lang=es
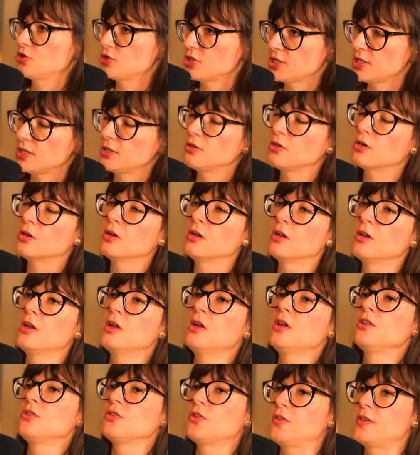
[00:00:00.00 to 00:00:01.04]
sitio.
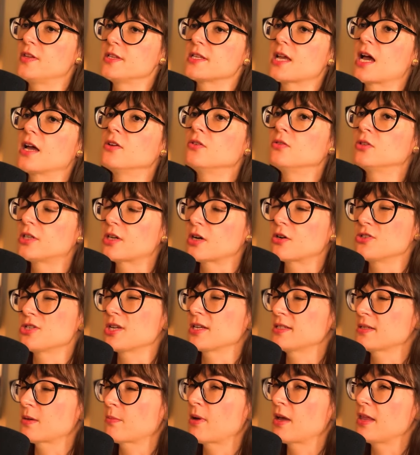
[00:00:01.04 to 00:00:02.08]
Entonces hay otra cosa
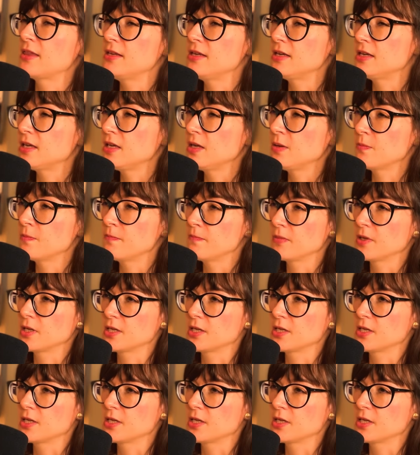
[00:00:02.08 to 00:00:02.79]
que se llama DKIM,